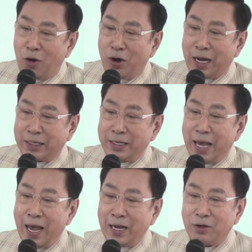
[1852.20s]
ข้อขัด
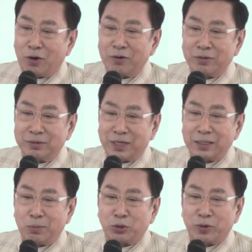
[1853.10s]
แย้งของรั
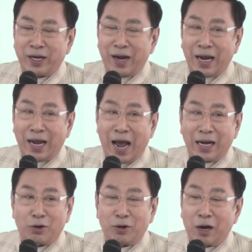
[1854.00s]
ฐมนตรีแรงงา
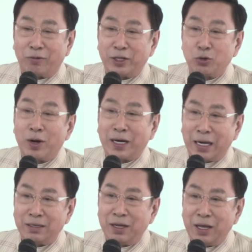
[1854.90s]
นของเราในช่วง
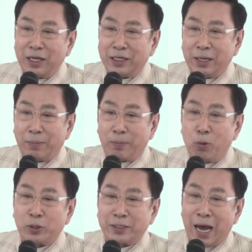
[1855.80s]
นั้นที่ไป
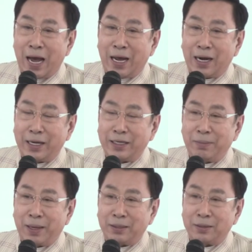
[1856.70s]
พูดจาอะไร
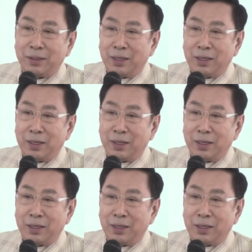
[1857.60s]
ที่มัน